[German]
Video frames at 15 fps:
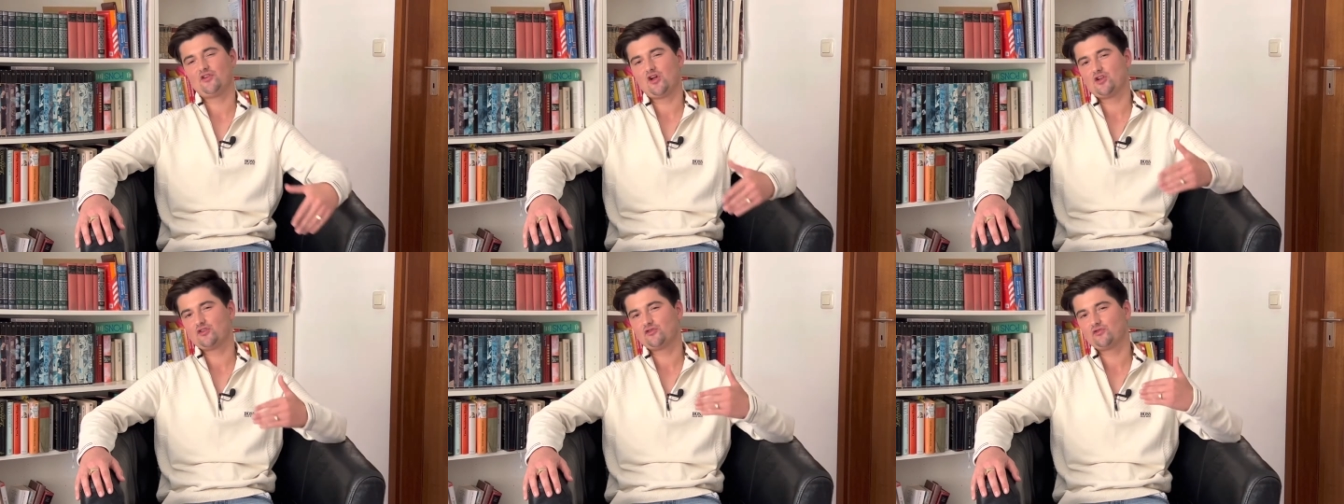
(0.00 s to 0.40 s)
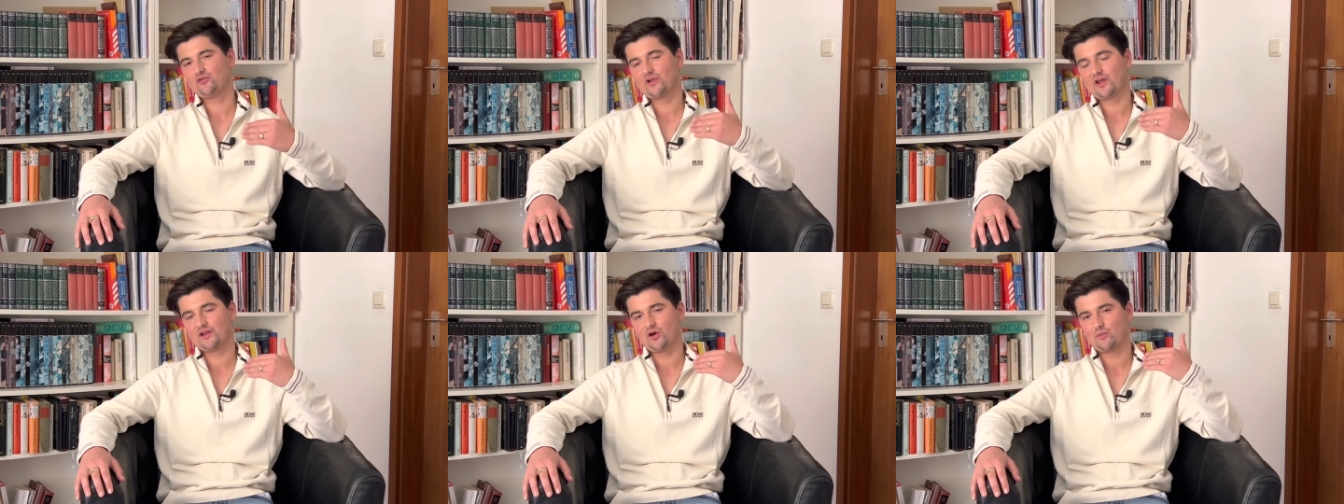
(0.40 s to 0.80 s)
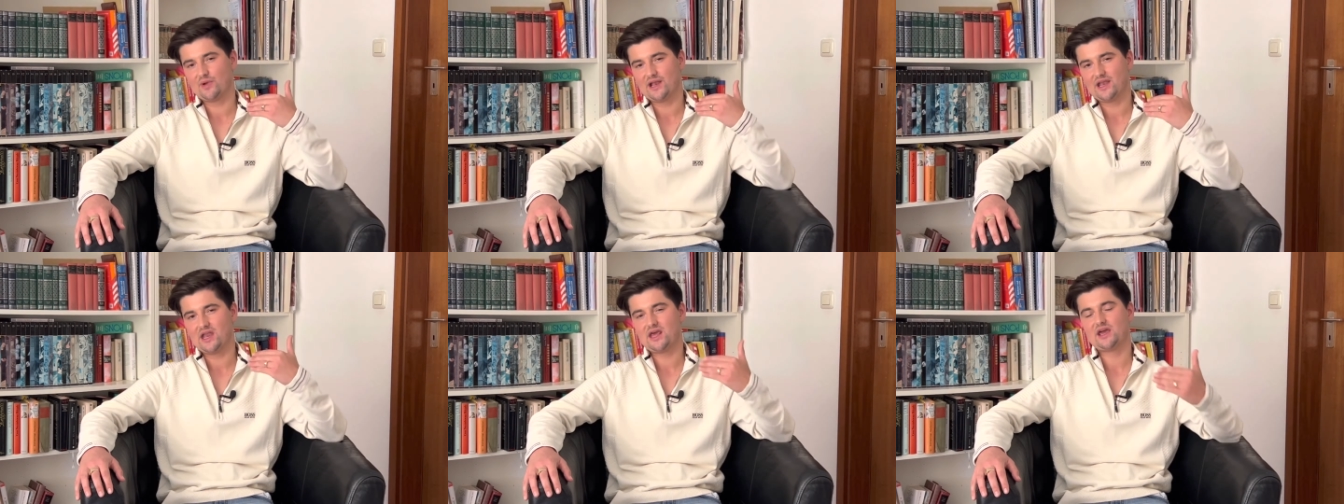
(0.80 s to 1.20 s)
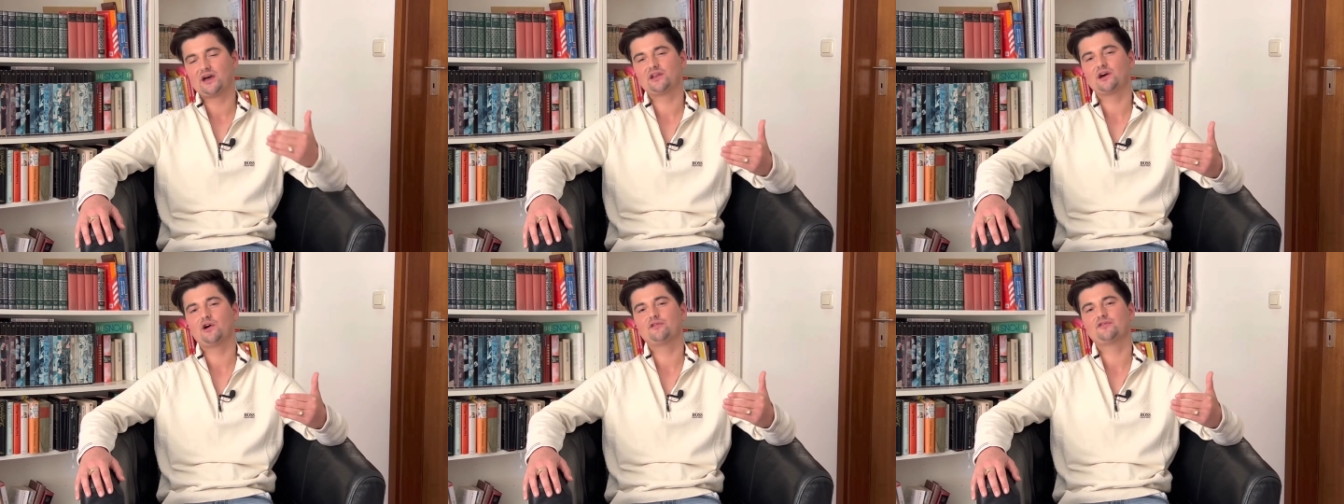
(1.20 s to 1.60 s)
Solltest du da nochmal
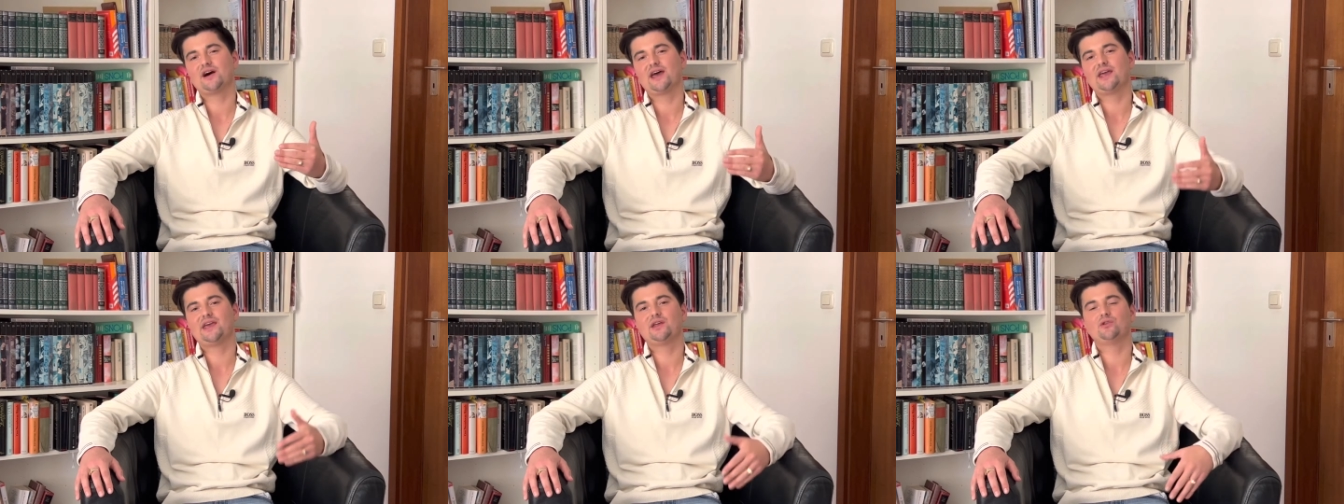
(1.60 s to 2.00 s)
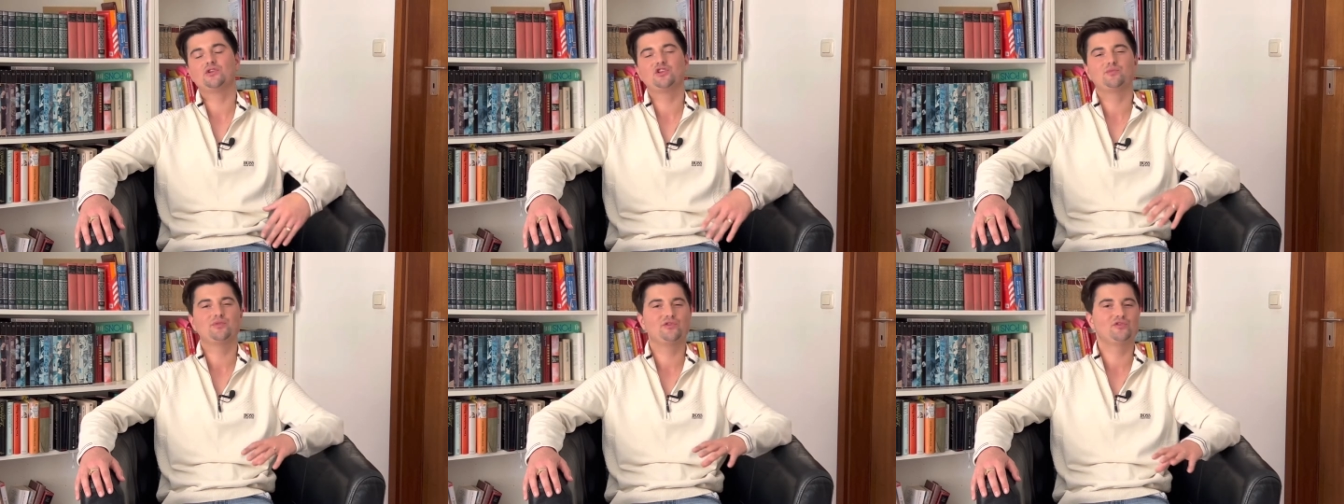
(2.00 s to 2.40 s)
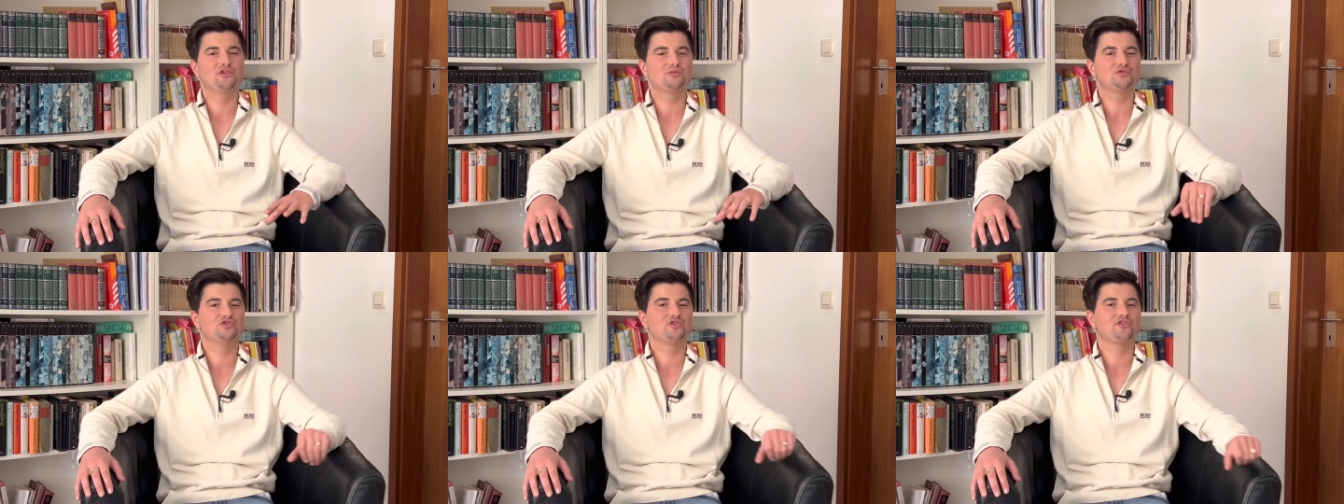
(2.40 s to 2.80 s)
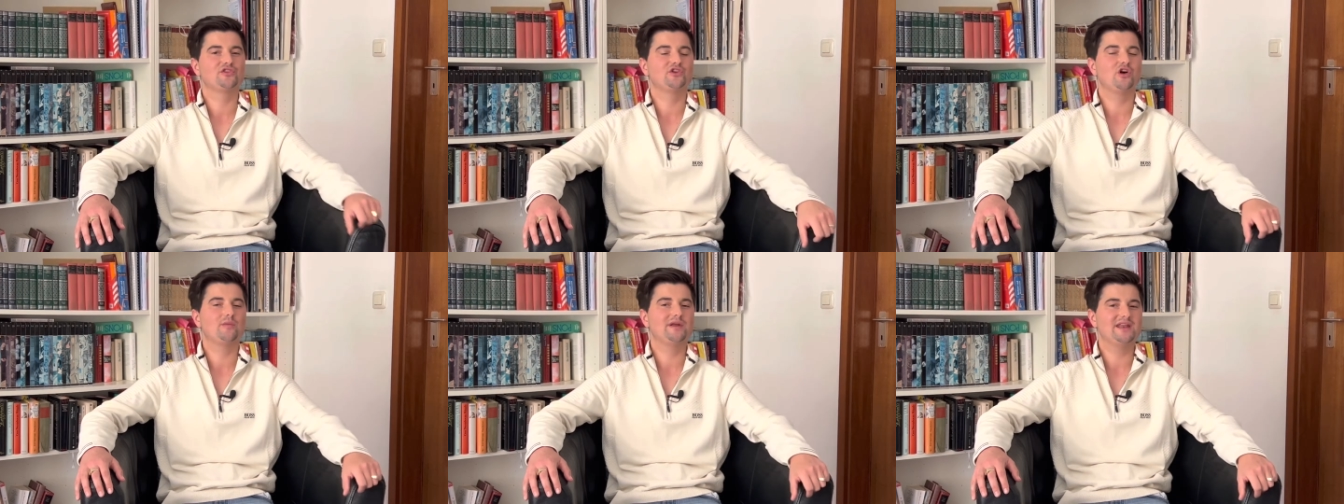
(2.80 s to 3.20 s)
näher drauf eingehen? Und ich bin zu dem
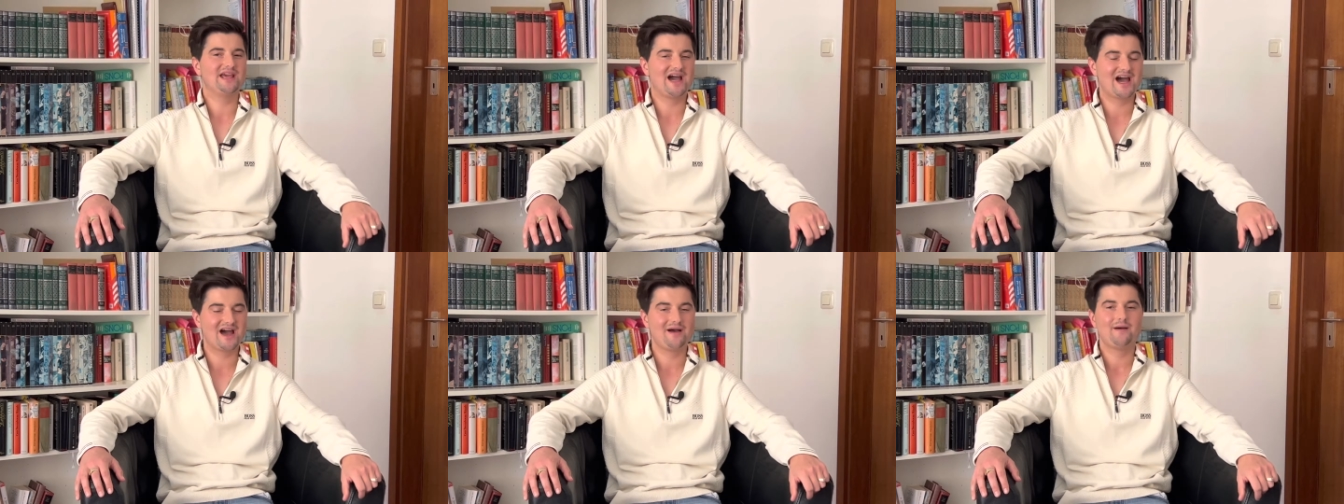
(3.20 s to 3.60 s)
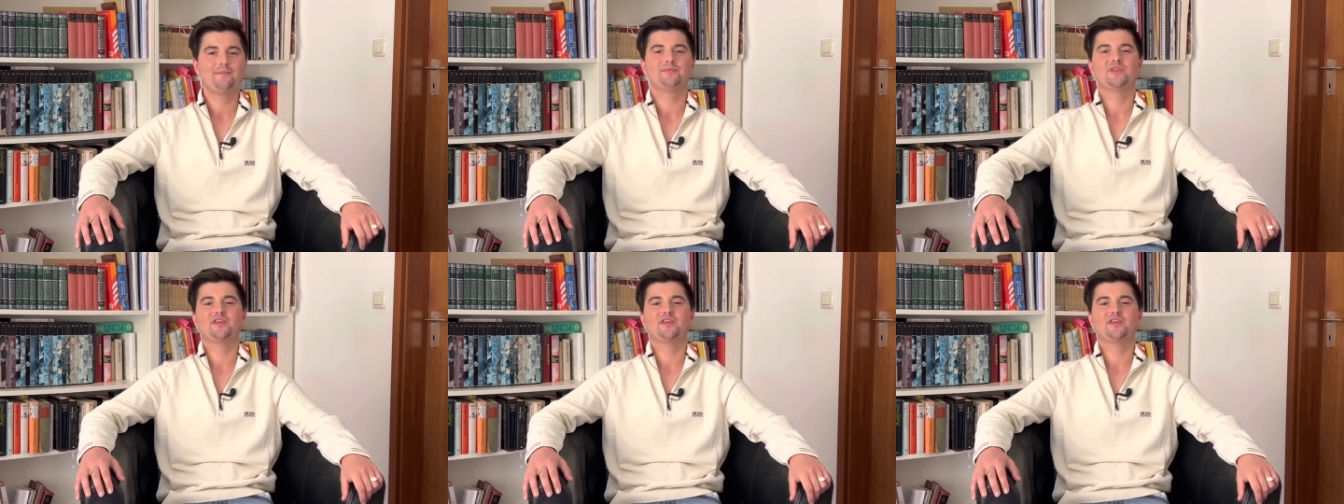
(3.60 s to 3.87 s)
Schluss gekommen, ja,